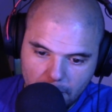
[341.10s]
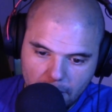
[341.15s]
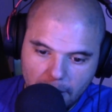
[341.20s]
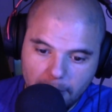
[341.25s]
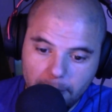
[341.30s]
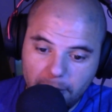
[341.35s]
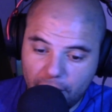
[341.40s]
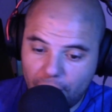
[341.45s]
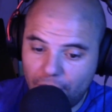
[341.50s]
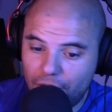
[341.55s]

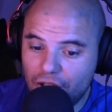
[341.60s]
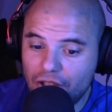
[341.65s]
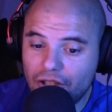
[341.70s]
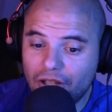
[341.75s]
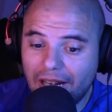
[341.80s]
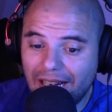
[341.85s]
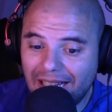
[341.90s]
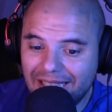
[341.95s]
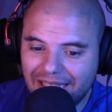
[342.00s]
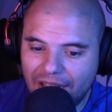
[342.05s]
perdón, esas
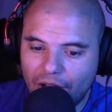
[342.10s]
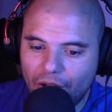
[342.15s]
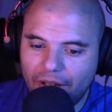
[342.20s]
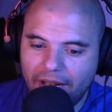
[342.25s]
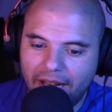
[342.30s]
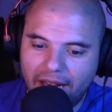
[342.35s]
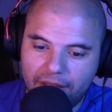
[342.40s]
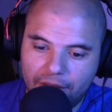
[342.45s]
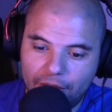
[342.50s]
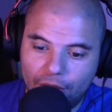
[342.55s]
son las de
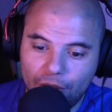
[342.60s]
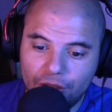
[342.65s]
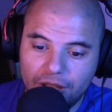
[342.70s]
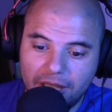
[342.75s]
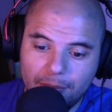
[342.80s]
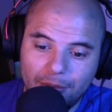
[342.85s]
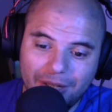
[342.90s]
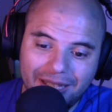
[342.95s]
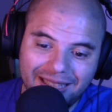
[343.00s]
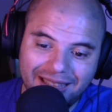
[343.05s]
cogeneración. Luego
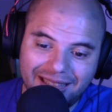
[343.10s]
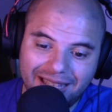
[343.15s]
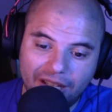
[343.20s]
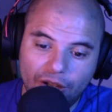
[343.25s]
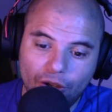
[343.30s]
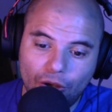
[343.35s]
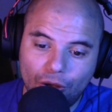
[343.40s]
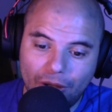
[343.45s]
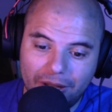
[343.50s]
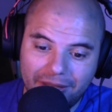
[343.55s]
tenemos el
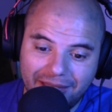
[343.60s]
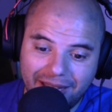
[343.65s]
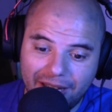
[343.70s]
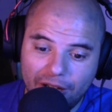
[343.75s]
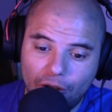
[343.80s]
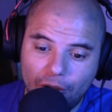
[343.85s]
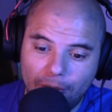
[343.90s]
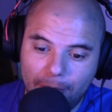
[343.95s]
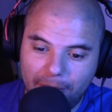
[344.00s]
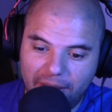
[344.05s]
cinco,
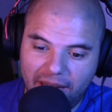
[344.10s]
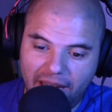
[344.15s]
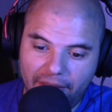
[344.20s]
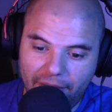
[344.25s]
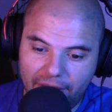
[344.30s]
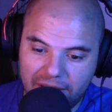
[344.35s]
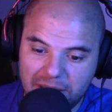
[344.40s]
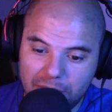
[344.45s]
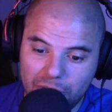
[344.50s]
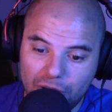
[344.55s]
ciclo
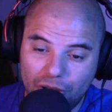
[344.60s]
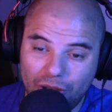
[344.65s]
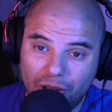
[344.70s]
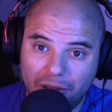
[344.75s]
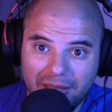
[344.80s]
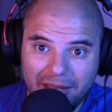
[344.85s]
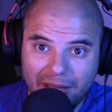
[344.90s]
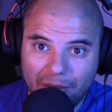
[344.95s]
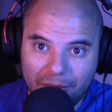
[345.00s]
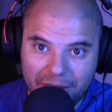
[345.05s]
combinado, que estamos hablando
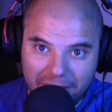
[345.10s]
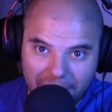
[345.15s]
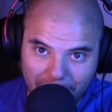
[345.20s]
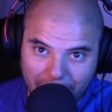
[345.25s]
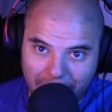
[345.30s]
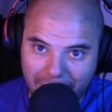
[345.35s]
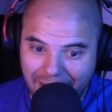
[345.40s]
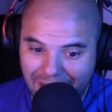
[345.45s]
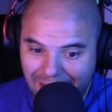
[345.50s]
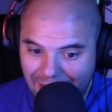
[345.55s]
de
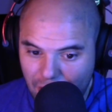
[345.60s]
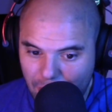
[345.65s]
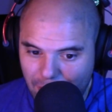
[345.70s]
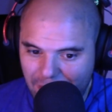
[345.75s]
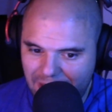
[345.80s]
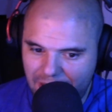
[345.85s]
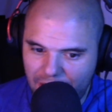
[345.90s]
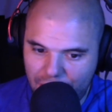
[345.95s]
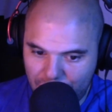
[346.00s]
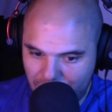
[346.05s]
59
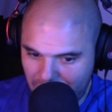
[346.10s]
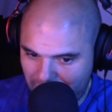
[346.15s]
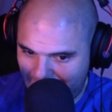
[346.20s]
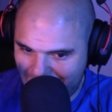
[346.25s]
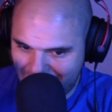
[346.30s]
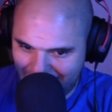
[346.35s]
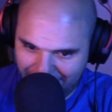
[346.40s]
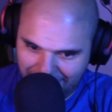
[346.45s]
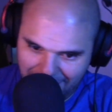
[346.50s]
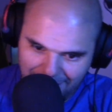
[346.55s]
kilovatios.
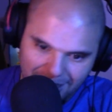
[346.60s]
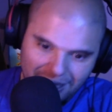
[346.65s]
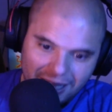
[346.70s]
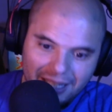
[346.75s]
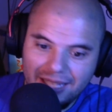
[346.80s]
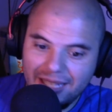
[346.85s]
Es decir,